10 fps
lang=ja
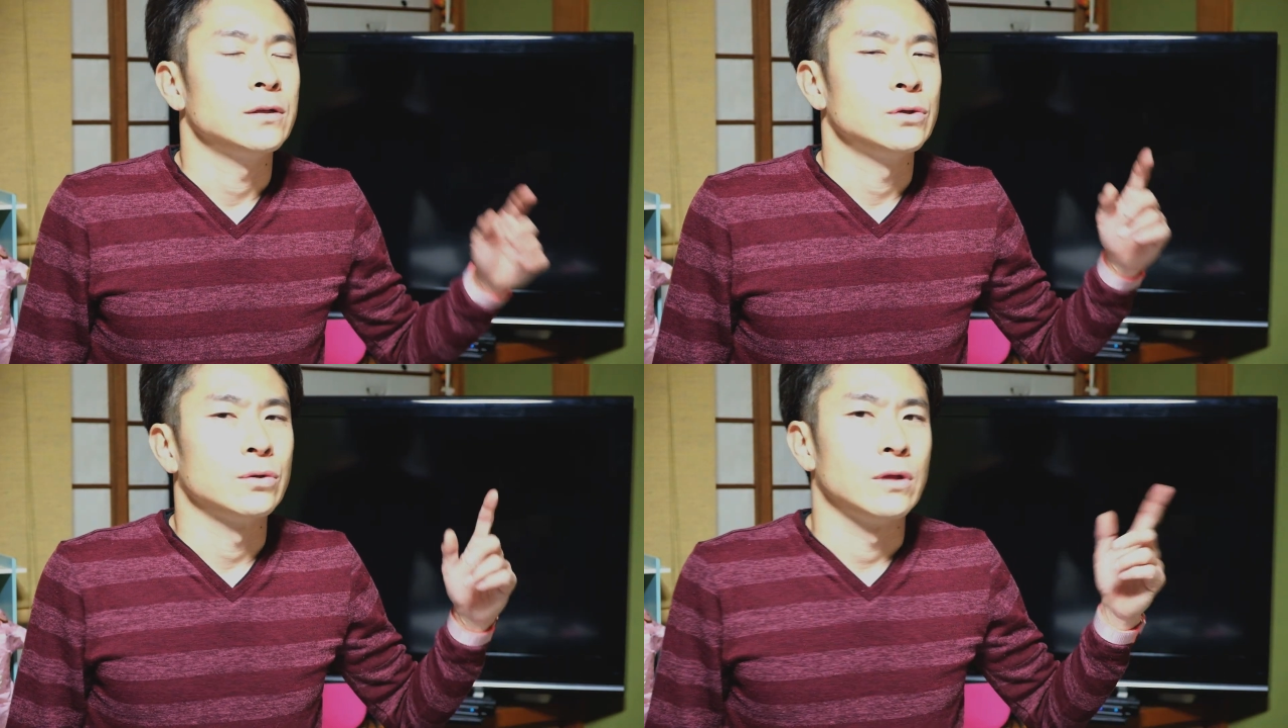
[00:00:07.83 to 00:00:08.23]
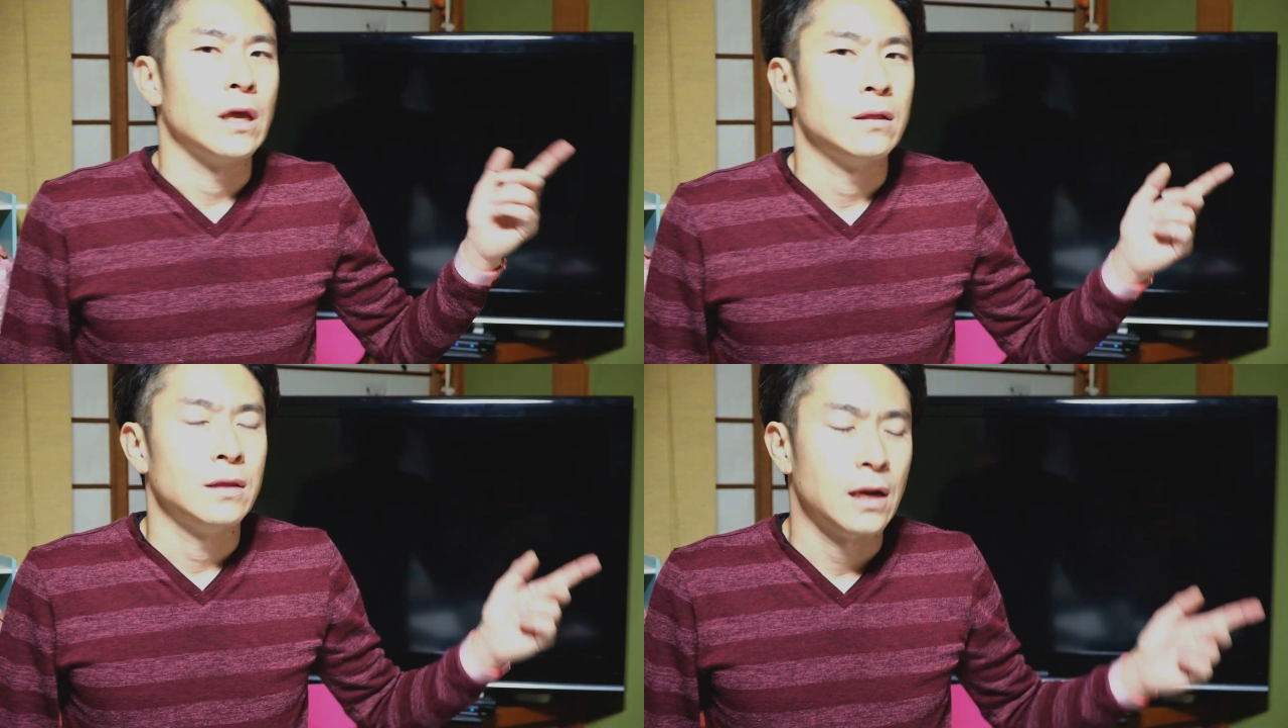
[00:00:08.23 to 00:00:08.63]
ちょっと
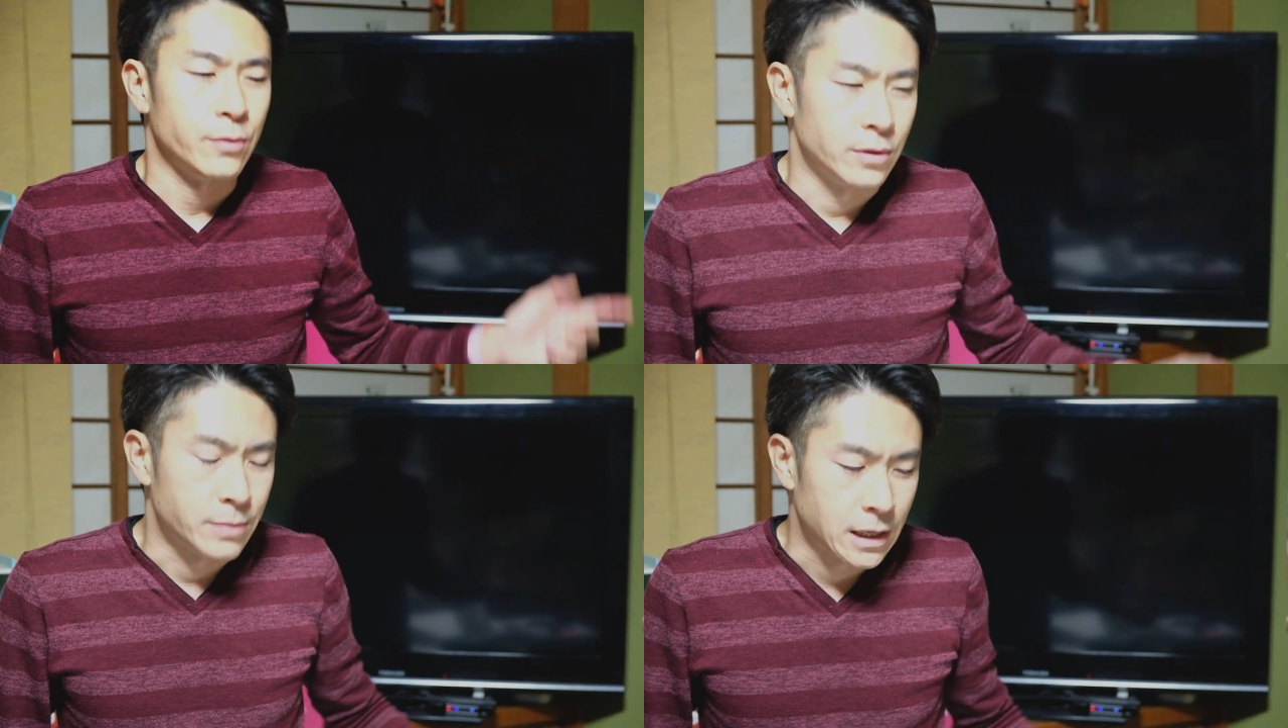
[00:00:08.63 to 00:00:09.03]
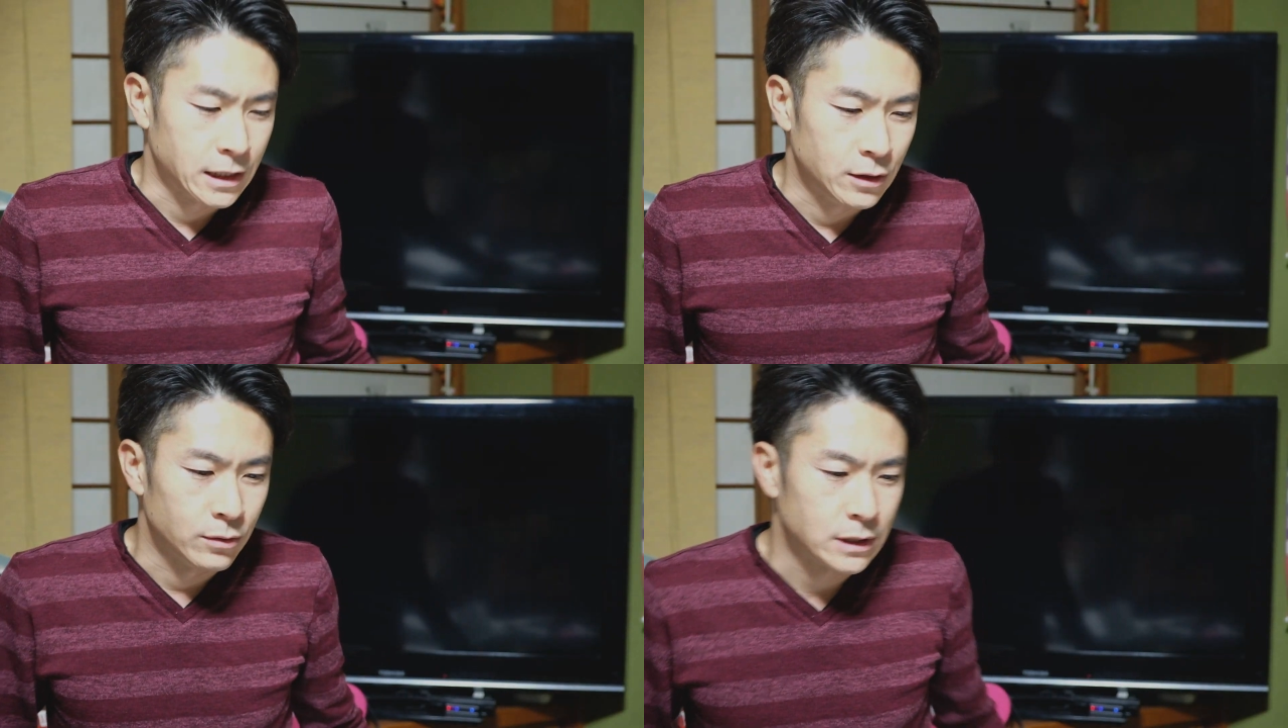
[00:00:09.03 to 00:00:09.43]
ねテレビの前
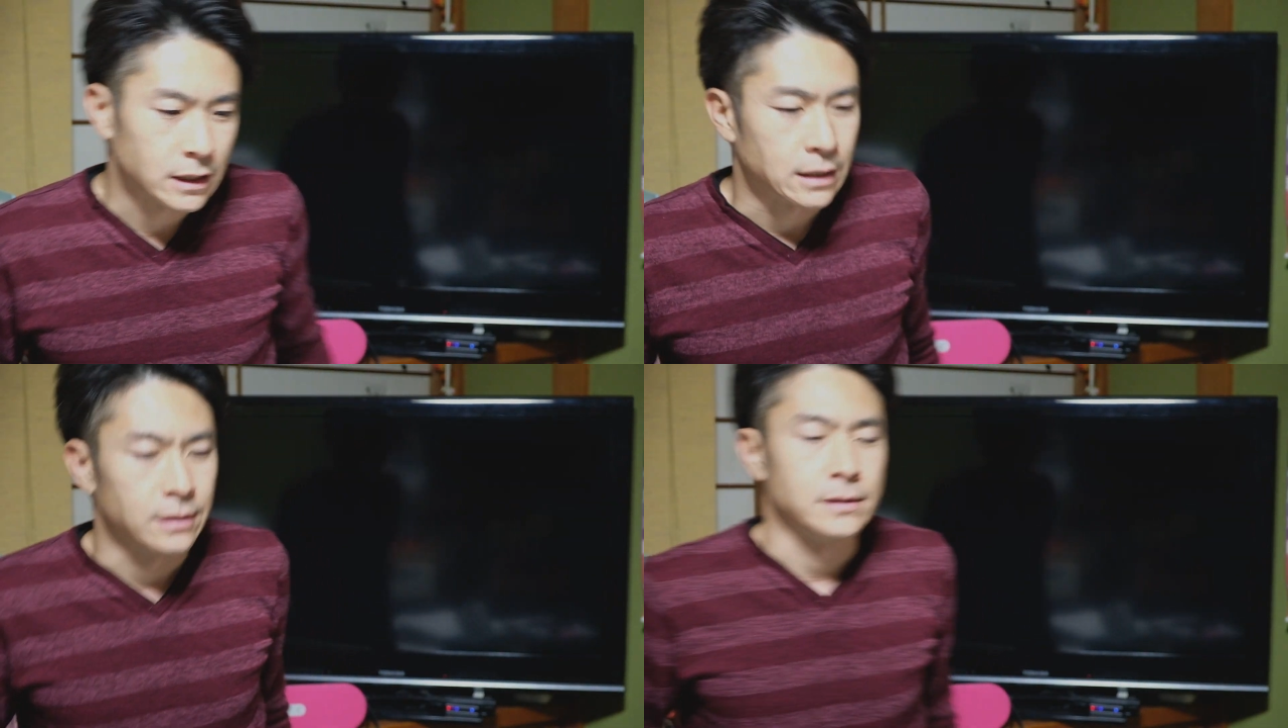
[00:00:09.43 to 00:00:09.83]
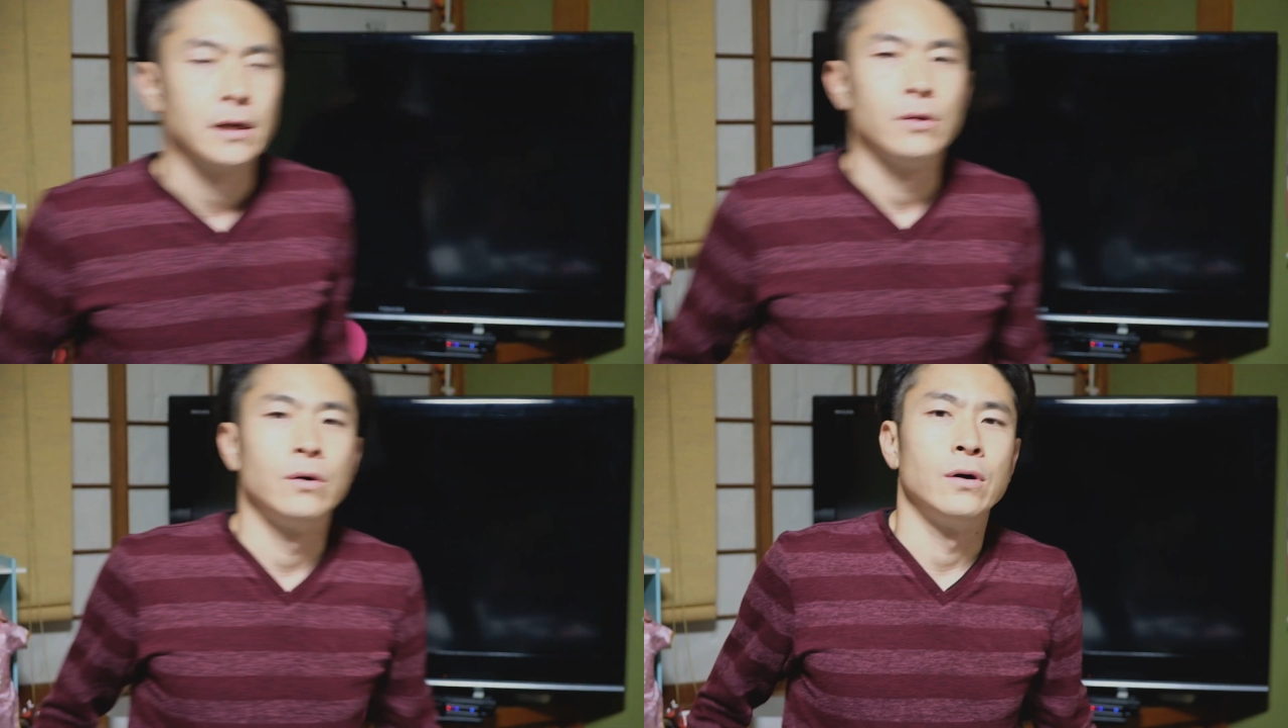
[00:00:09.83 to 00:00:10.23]
に移動してきたんです
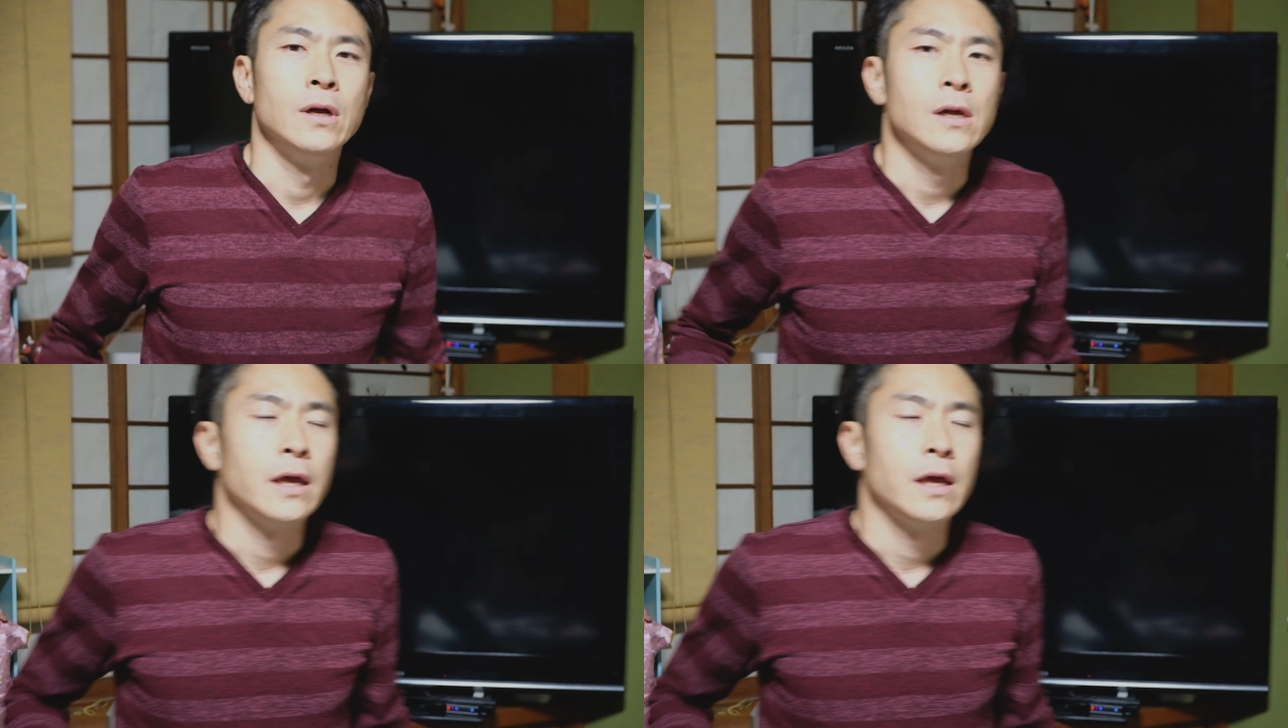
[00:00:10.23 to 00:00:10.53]
けど、